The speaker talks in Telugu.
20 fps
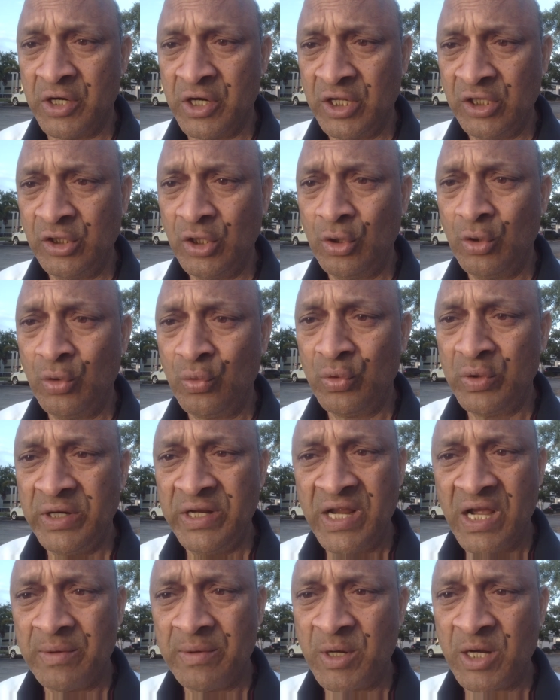నిధులు
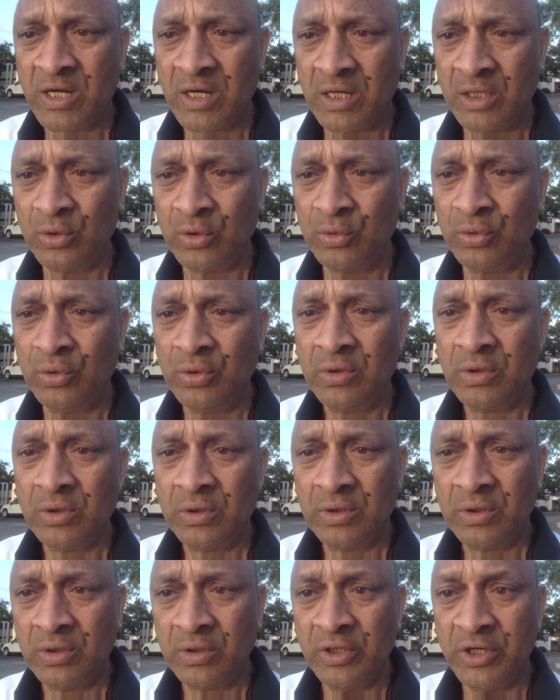నియామకాలు
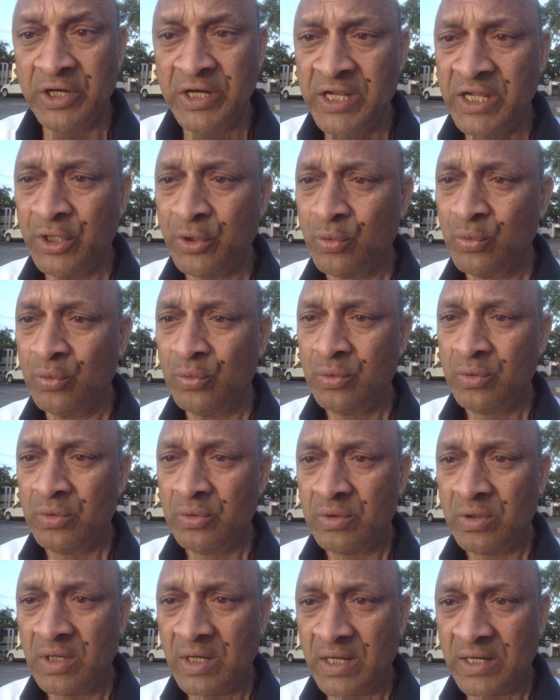నీరు
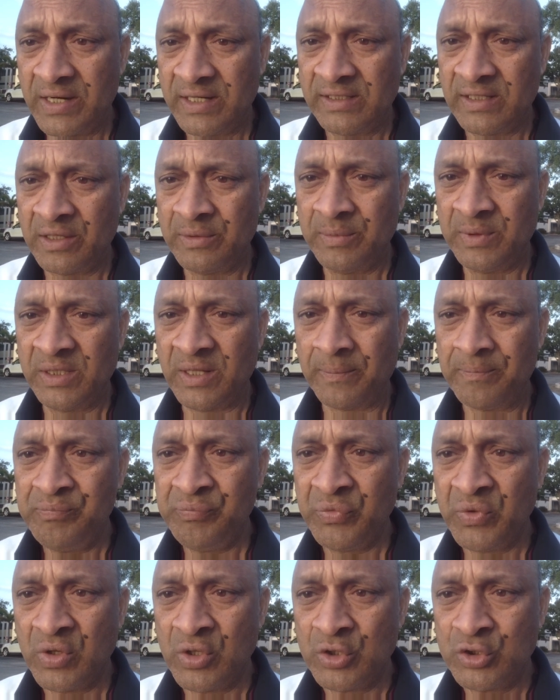అన్న దాని మీద
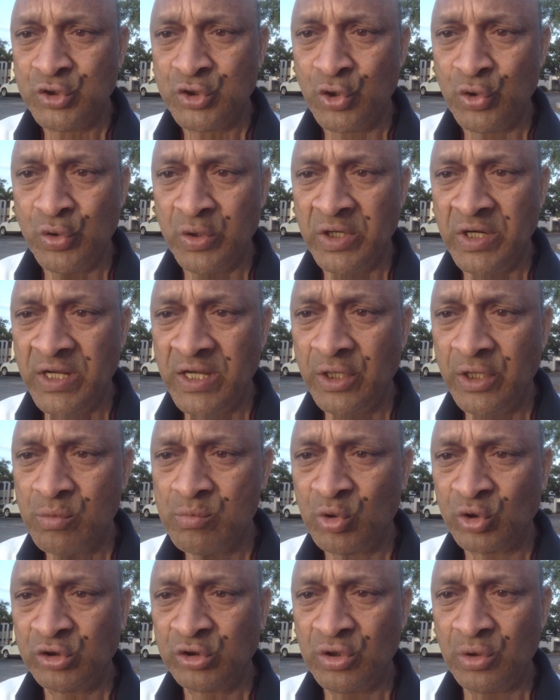సో నీరు
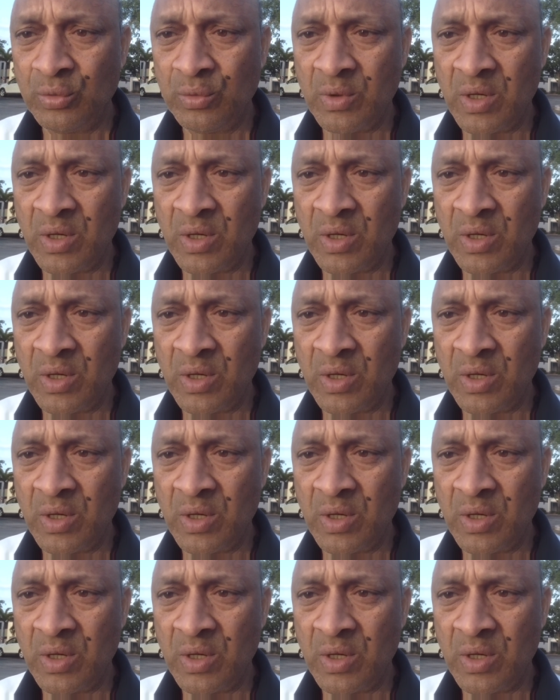మొత్తం